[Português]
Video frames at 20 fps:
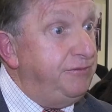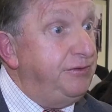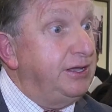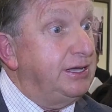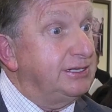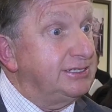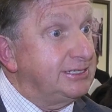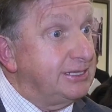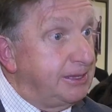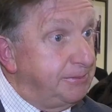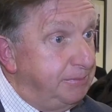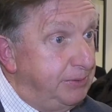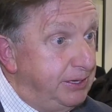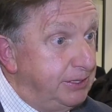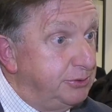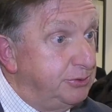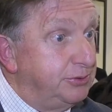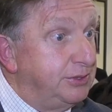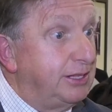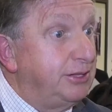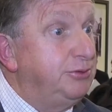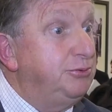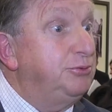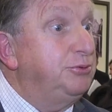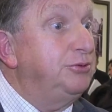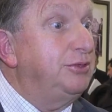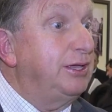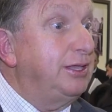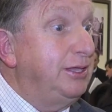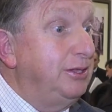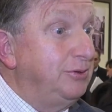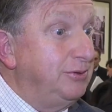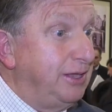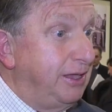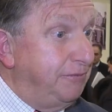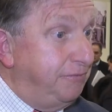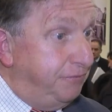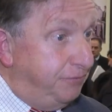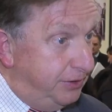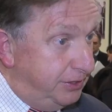ficar sabendo de tudo aquilo que
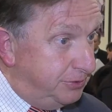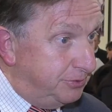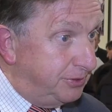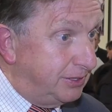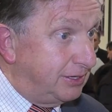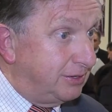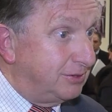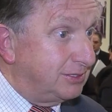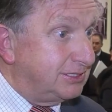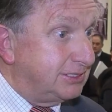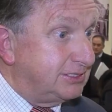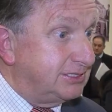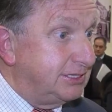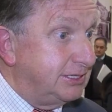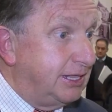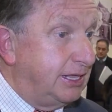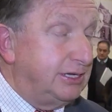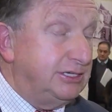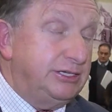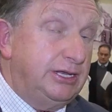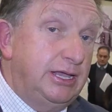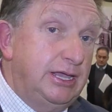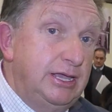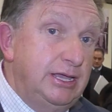é feito na nossa cidade